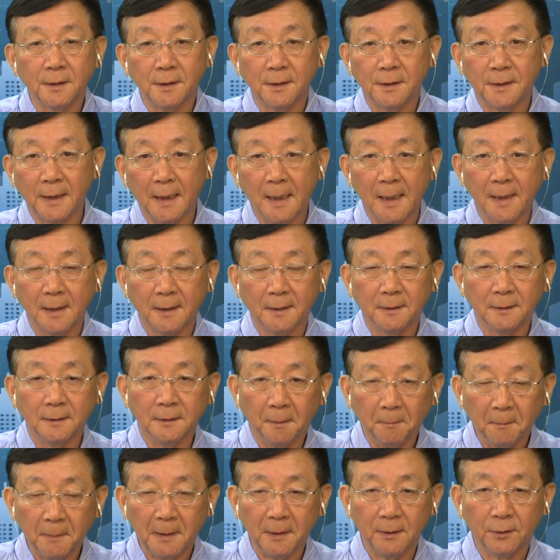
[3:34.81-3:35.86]
期间，
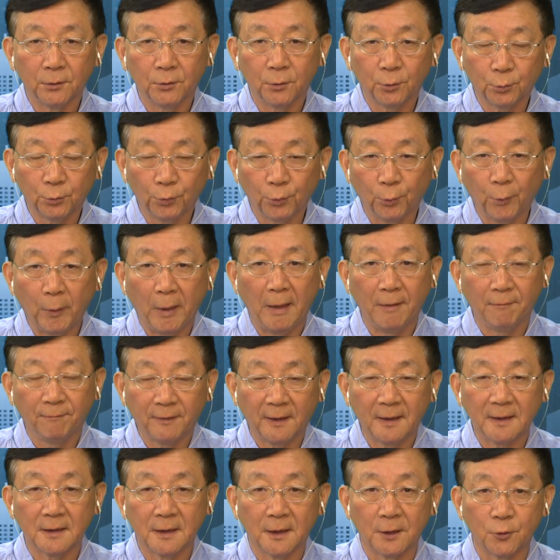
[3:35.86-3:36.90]
人们突然
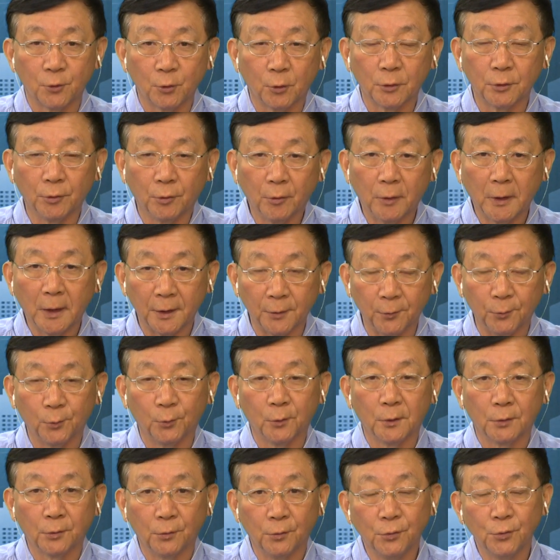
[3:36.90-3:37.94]
发现说有很
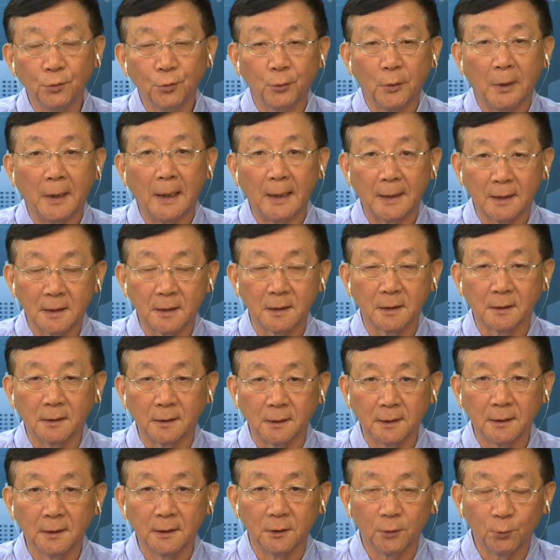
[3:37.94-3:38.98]
多工作啊是
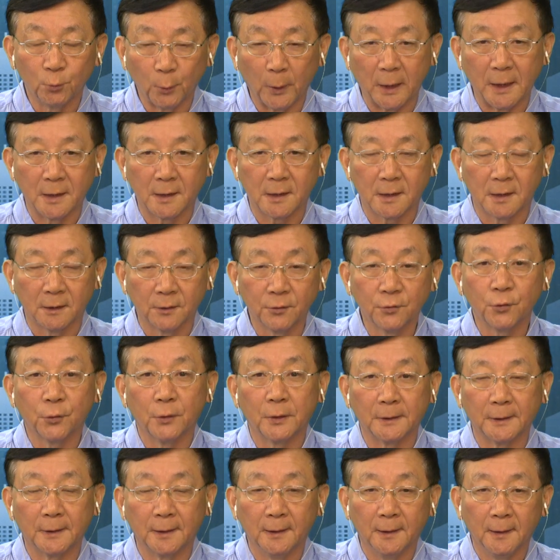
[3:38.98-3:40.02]
可以远程
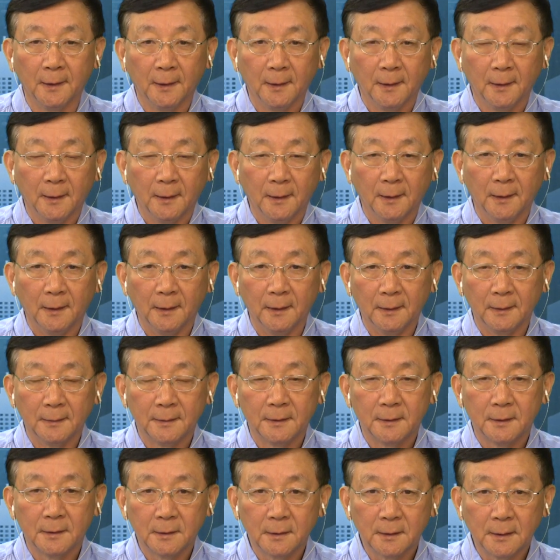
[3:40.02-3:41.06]
做的，呃，
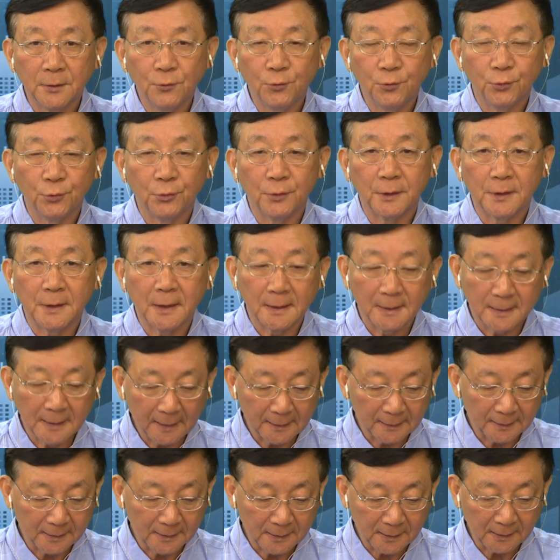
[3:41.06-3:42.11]
根据现
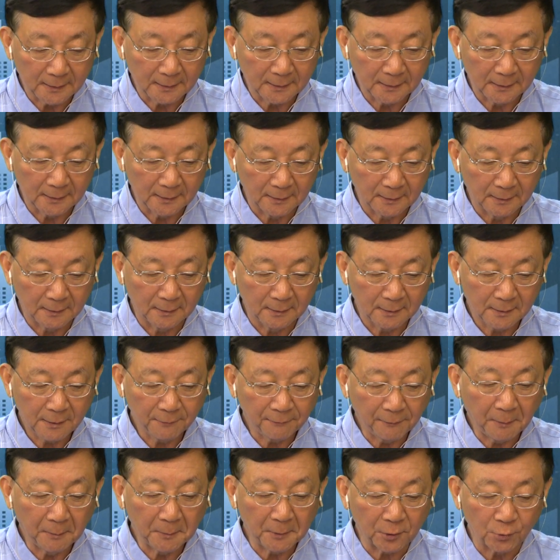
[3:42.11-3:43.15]
在的这个
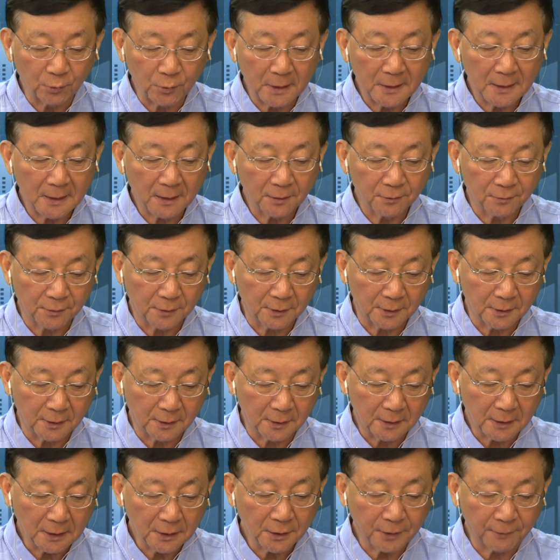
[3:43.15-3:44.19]
这方面的专家，就
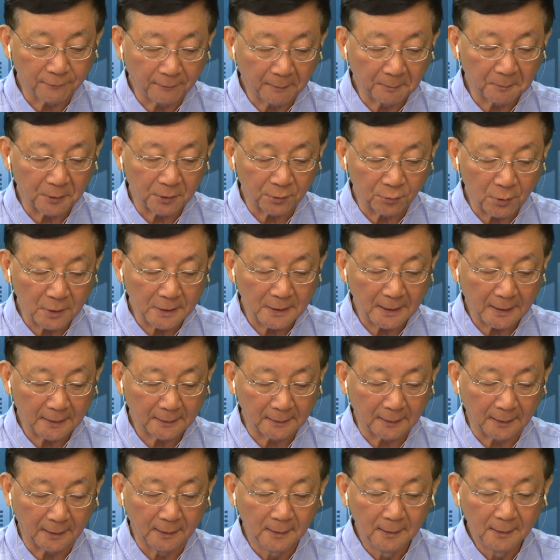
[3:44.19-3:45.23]
是经济方面的专家
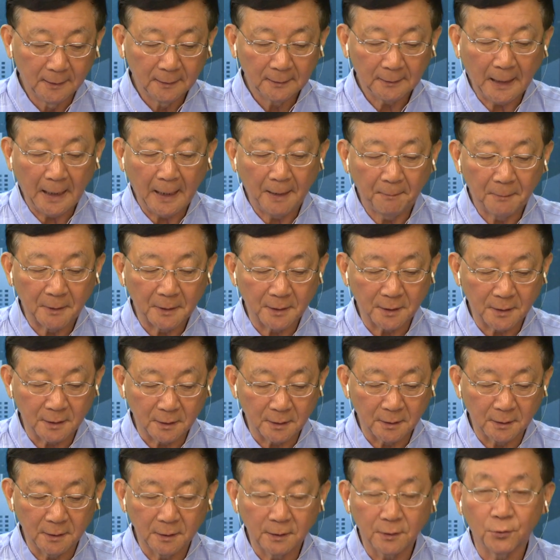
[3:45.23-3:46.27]
呢，他们
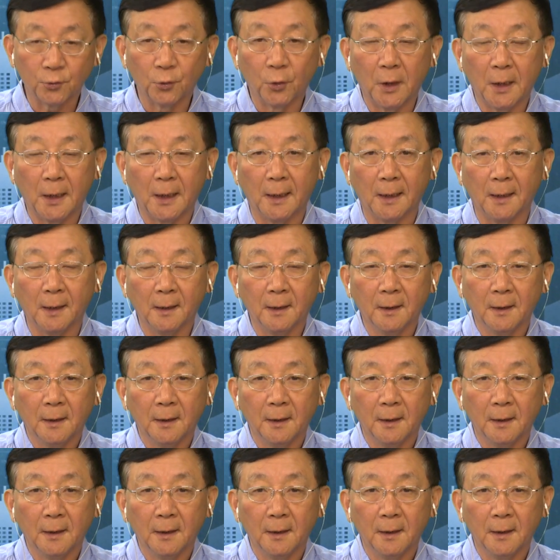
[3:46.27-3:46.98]
是说哈。